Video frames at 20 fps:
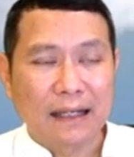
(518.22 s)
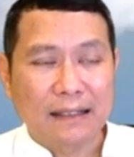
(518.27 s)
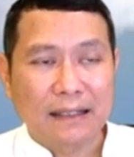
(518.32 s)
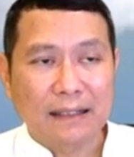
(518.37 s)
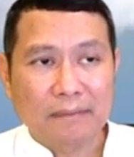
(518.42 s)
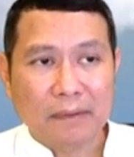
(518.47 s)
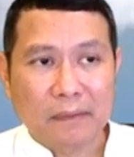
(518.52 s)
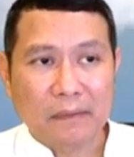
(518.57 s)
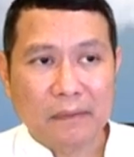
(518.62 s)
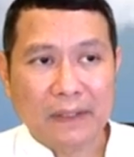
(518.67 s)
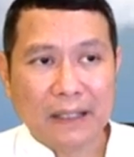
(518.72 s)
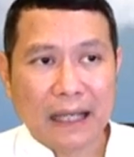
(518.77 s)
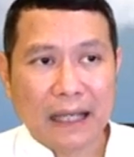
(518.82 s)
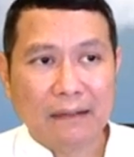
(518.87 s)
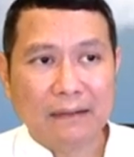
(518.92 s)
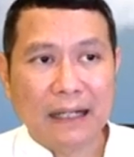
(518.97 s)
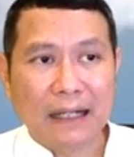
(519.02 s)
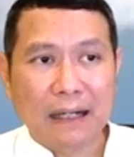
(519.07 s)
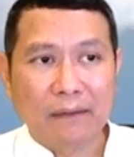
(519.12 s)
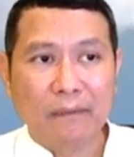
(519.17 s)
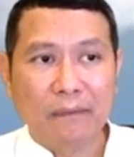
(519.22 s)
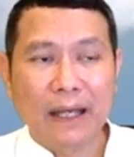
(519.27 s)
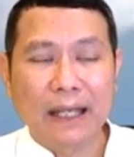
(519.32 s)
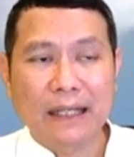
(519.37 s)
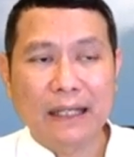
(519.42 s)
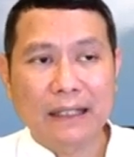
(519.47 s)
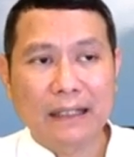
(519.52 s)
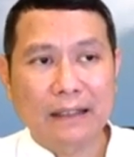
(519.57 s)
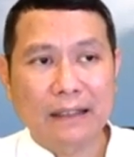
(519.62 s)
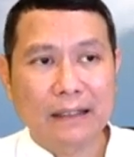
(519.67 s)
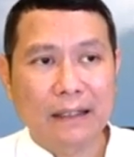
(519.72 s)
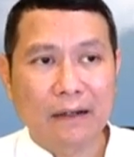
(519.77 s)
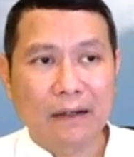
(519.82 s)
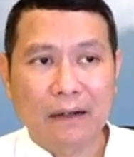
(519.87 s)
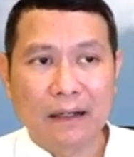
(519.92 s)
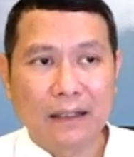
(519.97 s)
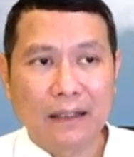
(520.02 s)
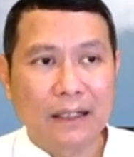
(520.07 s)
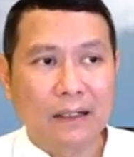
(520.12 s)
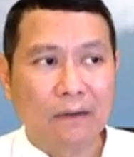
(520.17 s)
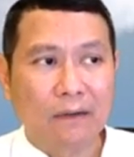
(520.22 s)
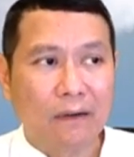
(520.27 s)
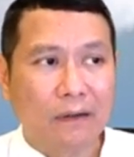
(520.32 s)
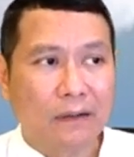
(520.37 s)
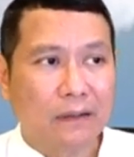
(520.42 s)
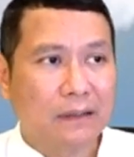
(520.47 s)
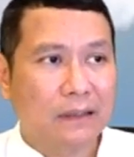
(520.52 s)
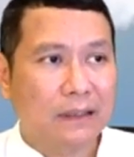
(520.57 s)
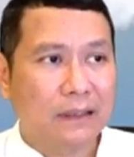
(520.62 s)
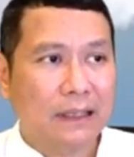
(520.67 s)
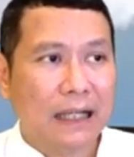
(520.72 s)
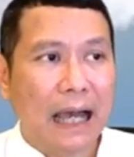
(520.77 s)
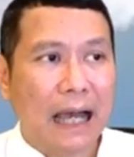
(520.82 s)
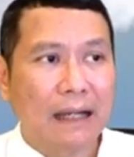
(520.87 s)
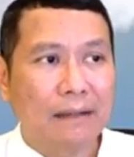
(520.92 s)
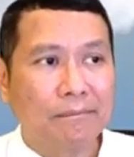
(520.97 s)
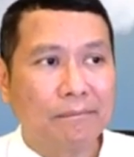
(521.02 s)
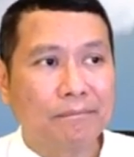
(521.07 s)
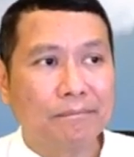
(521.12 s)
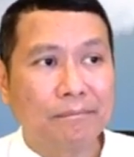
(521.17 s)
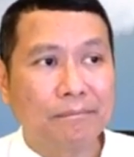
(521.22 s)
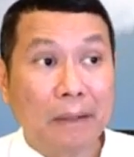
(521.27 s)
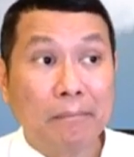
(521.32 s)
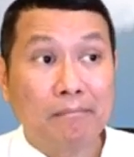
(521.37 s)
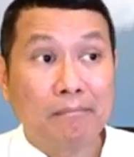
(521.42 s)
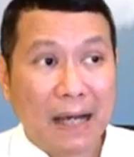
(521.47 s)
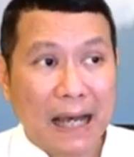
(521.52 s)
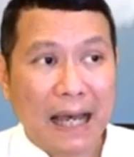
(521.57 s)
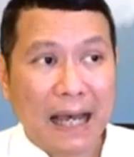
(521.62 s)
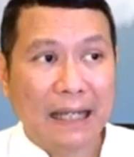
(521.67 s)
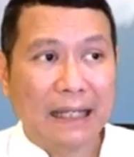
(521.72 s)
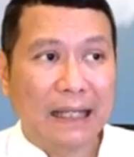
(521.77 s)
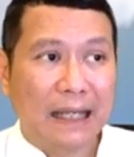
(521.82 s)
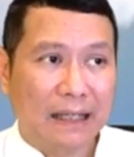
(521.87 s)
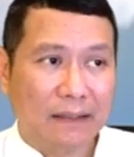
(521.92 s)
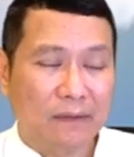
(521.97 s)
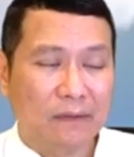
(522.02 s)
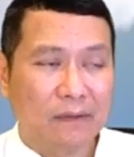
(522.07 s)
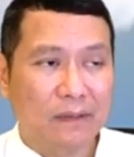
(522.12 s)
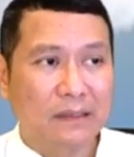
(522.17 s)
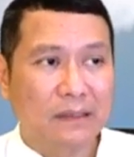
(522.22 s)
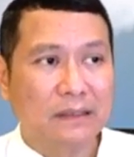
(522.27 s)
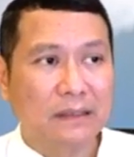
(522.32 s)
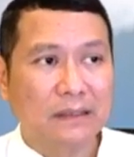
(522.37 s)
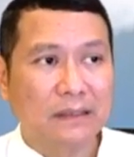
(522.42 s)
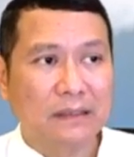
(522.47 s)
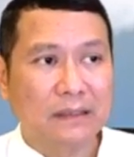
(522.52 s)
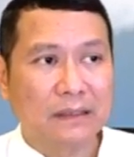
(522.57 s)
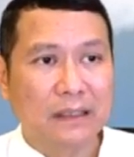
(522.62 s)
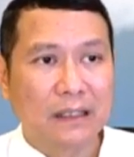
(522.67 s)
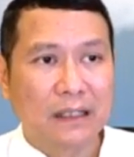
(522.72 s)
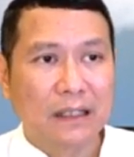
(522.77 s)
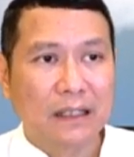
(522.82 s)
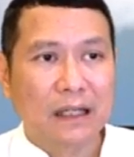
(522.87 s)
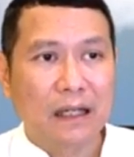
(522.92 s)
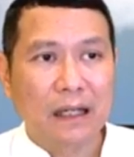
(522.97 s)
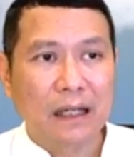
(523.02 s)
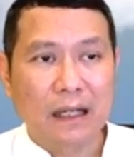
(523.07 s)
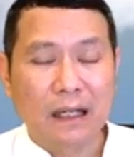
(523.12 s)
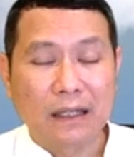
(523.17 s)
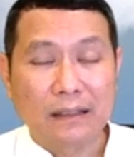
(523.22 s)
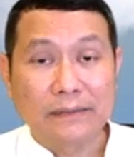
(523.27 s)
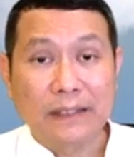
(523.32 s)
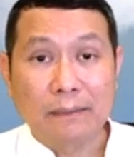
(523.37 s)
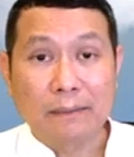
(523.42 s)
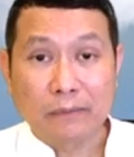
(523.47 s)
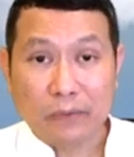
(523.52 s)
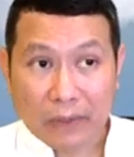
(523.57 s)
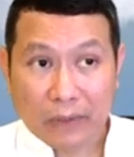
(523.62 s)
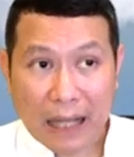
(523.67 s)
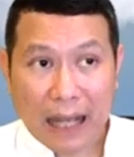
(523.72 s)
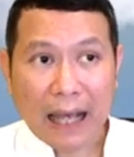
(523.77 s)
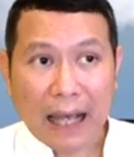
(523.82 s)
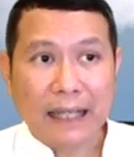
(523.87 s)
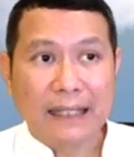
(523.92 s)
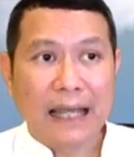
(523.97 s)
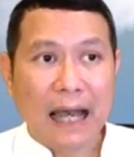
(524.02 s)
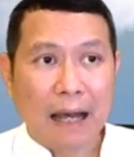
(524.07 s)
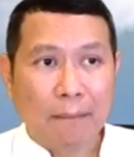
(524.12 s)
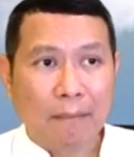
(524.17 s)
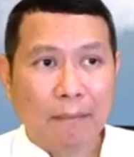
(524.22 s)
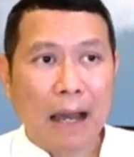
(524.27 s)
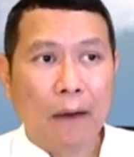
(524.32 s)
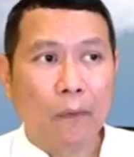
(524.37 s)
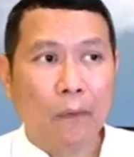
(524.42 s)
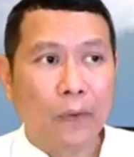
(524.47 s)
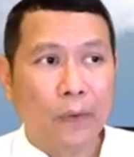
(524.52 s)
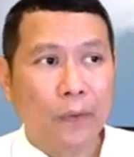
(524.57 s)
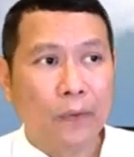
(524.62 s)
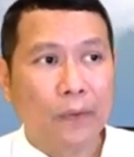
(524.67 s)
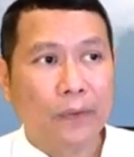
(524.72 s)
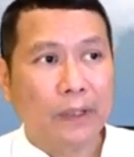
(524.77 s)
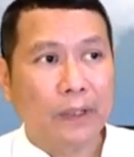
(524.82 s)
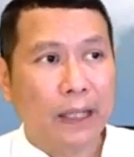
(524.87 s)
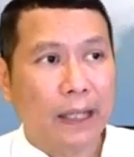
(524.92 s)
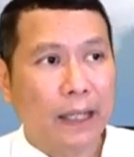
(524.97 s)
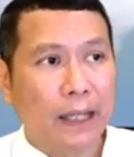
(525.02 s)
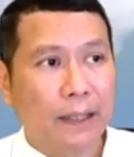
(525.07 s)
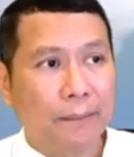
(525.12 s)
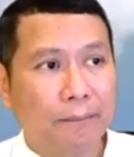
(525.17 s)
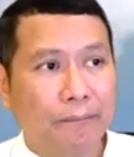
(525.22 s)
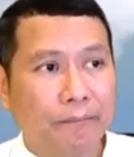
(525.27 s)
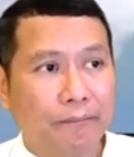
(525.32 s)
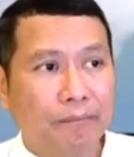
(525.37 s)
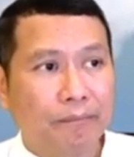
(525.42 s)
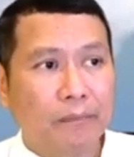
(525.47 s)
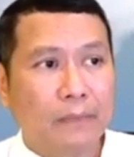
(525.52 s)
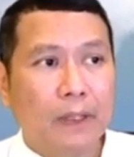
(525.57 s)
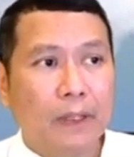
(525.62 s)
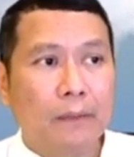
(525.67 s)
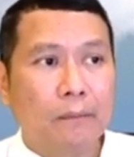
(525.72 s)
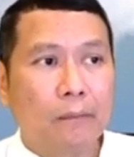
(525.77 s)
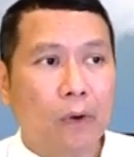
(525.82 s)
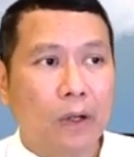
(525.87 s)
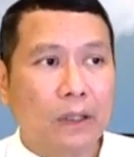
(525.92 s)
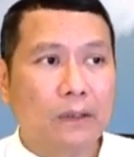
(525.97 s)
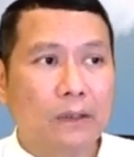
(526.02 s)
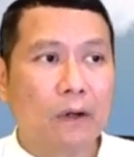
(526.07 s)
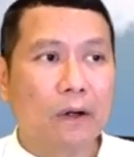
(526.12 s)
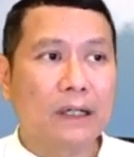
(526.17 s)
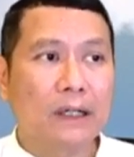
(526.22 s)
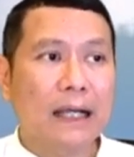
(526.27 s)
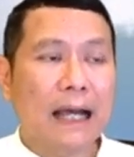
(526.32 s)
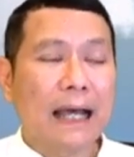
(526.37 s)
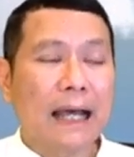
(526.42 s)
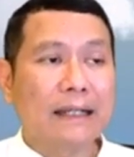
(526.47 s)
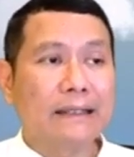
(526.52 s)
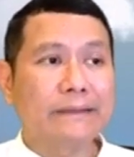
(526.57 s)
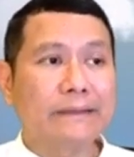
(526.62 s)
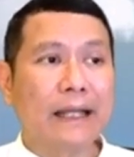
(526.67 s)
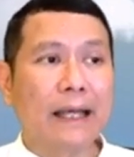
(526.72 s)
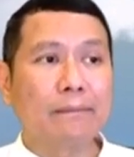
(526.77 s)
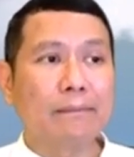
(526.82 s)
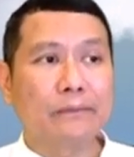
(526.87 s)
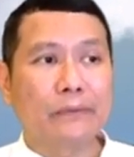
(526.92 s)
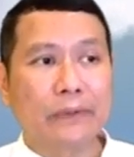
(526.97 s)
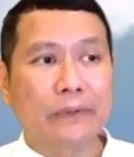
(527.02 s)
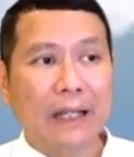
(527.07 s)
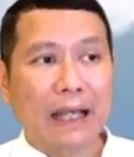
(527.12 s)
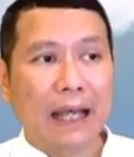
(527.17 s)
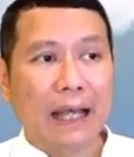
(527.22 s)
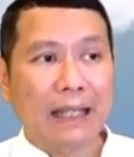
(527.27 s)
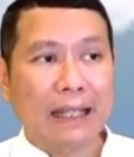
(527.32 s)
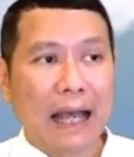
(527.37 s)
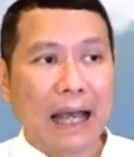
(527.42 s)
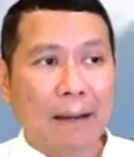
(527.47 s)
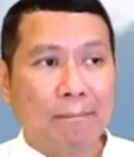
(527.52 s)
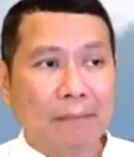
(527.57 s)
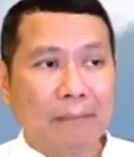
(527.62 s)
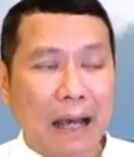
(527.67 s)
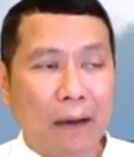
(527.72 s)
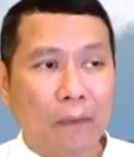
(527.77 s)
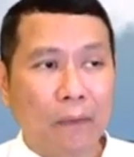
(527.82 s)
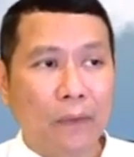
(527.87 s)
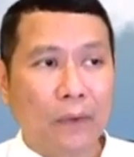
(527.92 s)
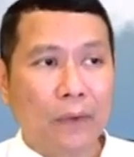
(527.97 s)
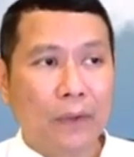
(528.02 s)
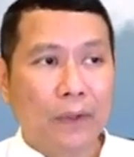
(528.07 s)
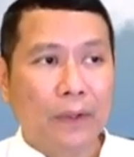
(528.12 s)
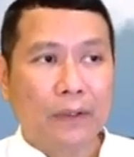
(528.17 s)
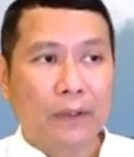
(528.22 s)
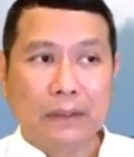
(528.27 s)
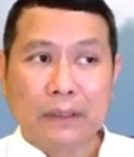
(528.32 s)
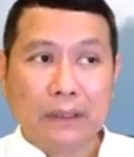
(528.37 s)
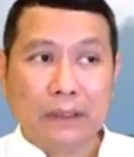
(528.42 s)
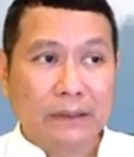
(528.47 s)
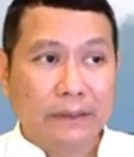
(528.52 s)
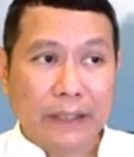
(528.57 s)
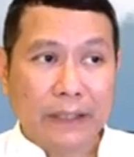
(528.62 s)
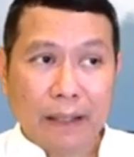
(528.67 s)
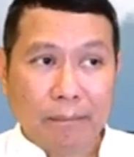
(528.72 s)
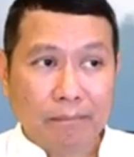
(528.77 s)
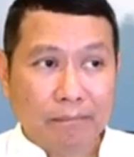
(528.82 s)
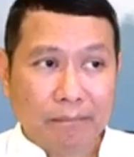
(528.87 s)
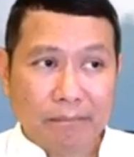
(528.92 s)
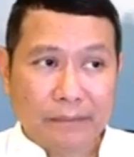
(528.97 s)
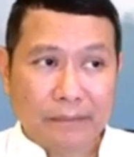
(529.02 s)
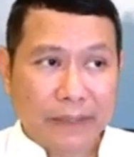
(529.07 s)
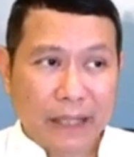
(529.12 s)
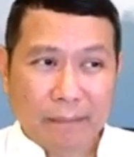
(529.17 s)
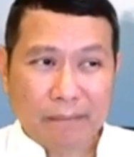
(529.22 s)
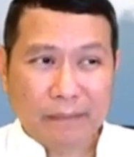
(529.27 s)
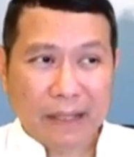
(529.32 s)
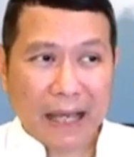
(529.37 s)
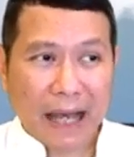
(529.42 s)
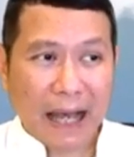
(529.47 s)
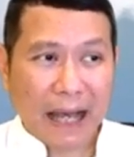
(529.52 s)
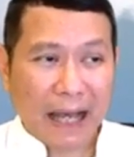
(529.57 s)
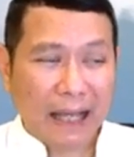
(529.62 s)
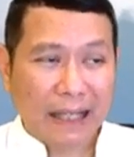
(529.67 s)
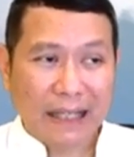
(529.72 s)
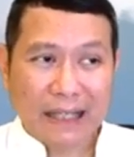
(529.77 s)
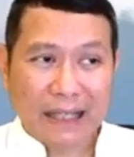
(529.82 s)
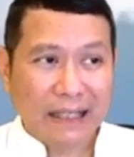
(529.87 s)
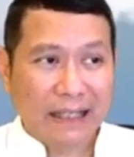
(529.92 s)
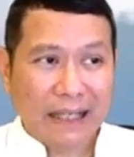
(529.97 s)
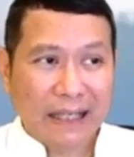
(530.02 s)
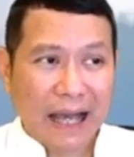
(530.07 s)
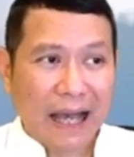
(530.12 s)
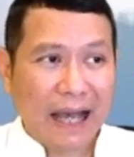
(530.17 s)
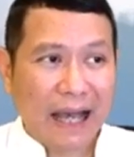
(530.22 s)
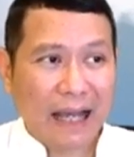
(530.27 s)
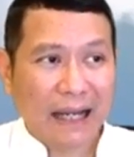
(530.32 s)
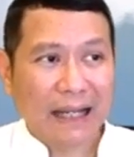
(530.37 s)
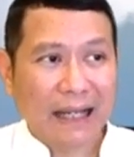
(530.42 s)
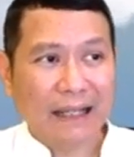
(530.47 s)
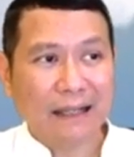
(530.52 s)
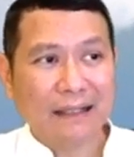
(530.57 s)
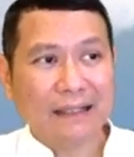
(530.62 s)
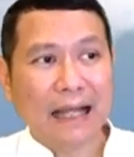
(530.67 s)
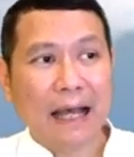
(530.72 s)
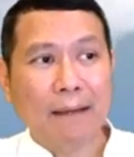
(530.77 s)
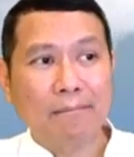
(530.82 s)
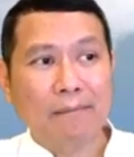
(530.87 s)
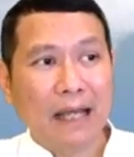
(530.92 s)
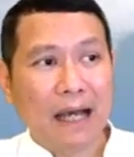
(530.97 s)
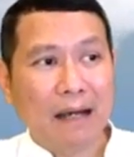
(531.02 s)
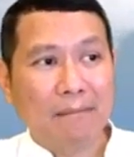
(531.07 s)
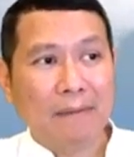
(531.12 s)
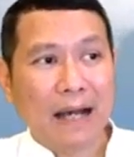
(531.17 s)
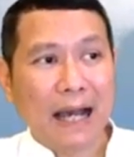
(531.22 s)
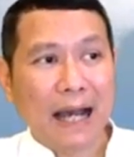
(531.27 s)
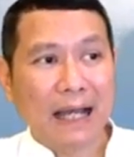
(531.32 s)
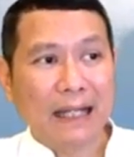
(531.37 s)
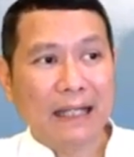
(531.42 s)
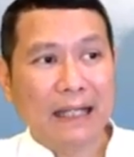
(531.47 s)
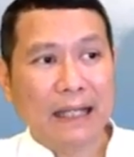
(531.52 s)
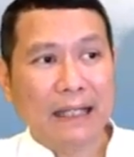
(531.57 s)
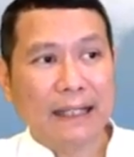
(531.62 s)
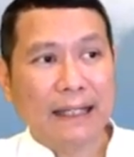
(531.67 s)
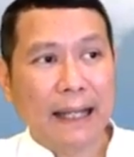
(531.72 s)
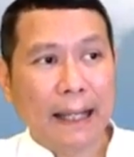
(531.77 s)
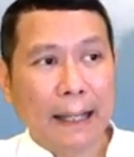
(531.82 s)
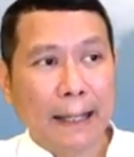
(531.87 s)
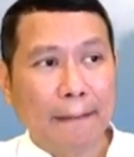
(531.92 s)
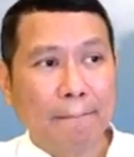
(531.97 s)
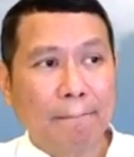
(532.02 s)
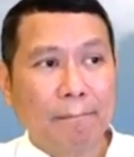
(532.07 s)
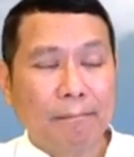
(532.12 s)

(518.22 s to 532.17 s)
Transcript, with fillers: ที่พระพุทธเจ้าตรัสไว้เกี่ยวกับเรื่องของการเป็นบ้าเนี่ยก็คือเสพสุรายาเมานะผลของการเสพสุรายาเมาหรือเสพเสพยา อียา อะไรก็ตามยาบ้าเนี่ยนะ